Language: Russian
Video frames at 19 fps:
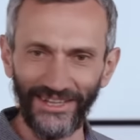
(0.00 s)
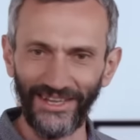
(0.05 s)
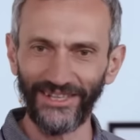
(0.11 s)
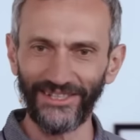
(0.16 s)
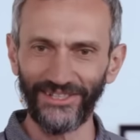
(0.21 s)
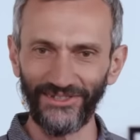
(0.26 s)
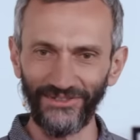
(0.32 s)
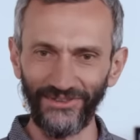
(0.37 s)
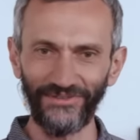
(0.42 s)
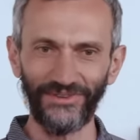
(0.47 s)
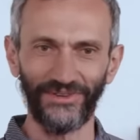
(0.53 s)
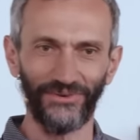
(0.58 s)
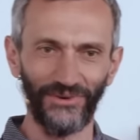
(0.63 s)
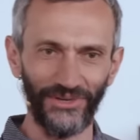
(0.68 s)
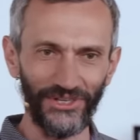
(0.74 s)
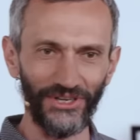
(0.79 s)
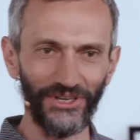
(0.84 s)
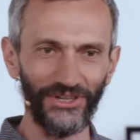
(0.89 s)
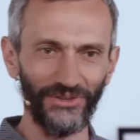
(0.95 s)
на основе
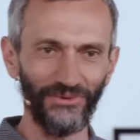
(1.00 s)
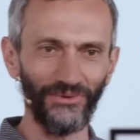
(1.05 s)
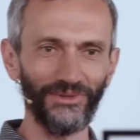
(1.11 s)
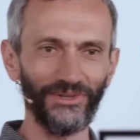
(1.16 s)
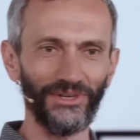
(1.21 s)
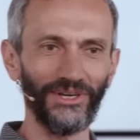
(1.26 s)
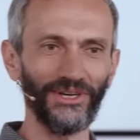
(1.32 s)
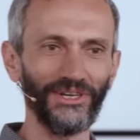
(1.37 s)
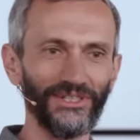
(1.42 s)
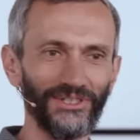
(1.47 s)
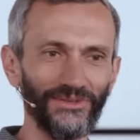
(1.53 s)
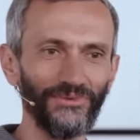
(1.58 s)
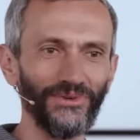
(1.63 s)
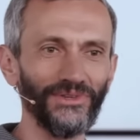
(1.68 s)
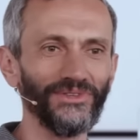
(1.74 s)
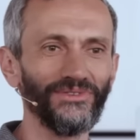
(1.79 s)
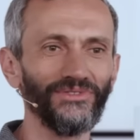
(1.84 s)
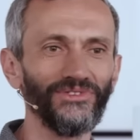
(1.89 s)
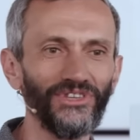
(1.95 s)
очень тонких
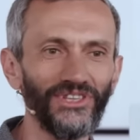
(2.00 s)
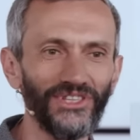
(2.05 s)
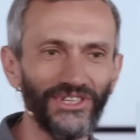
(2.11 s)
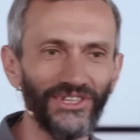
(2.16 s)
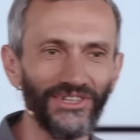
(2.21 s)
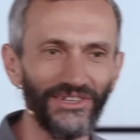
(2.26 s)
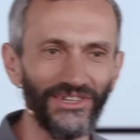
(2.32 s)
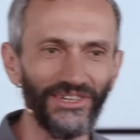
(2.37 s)
свойств чисел